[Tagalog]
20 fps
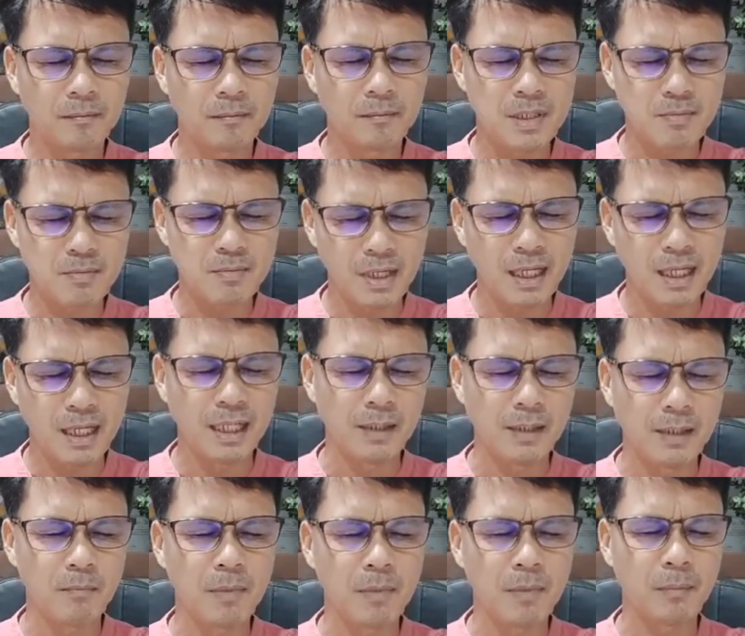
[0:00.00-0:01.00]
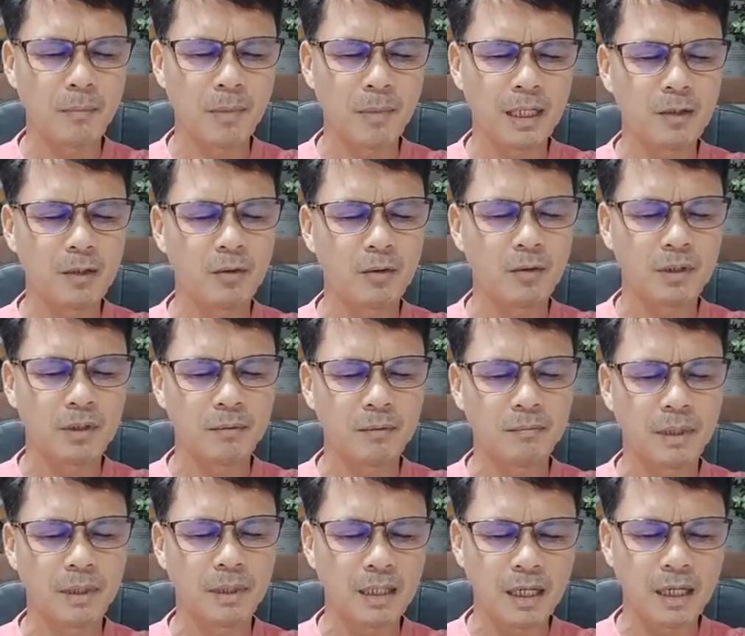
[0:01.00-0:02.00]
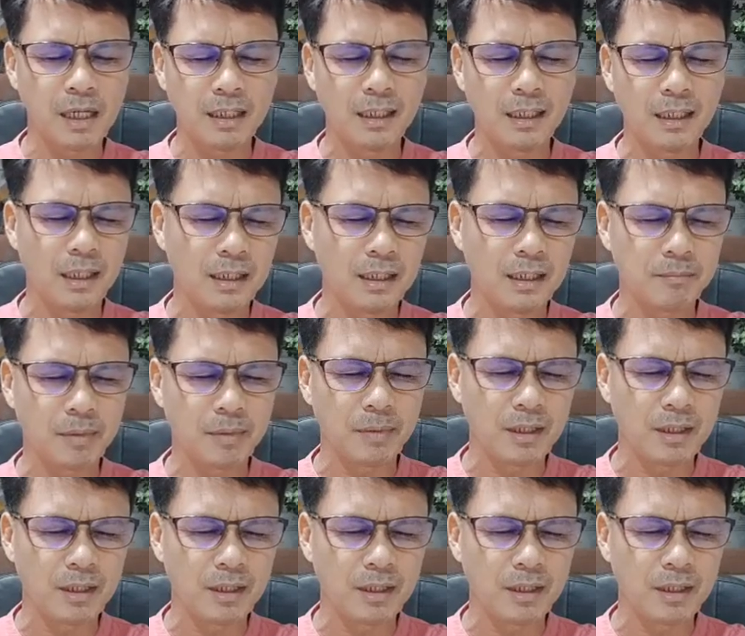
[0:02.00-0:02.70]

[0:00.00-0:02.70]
mas malalim pa, Panginoon, ang pagkakilala at